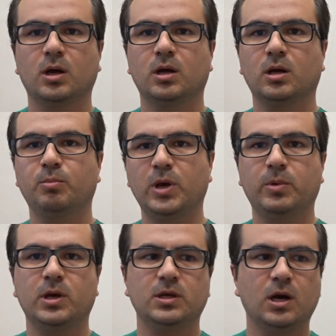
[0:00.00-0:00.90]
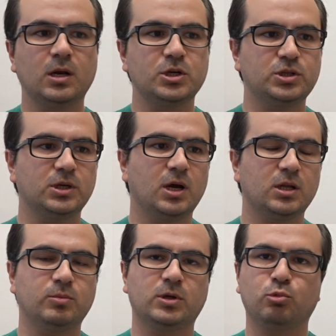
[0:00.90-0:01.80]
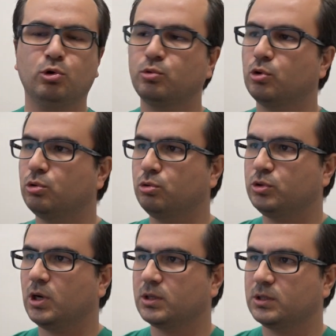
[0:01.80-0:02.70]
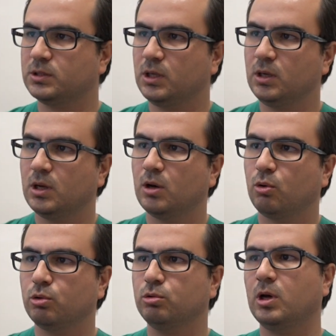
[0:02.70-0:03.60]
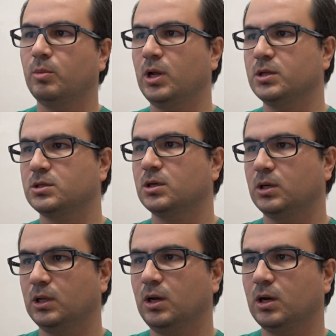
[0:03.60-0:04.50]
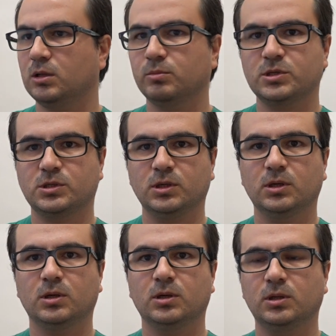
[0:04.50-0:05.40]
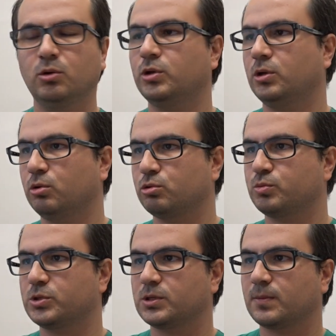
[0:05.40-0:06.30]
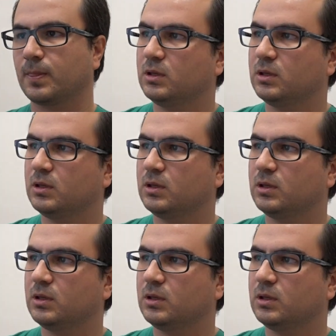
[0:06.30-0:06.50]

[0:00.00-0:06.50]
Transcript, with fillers: e, bebeğin yerleştiği yerde bir miyom görüldüğü takdirde onun ameliyat ile alınması öneriyoruz biz.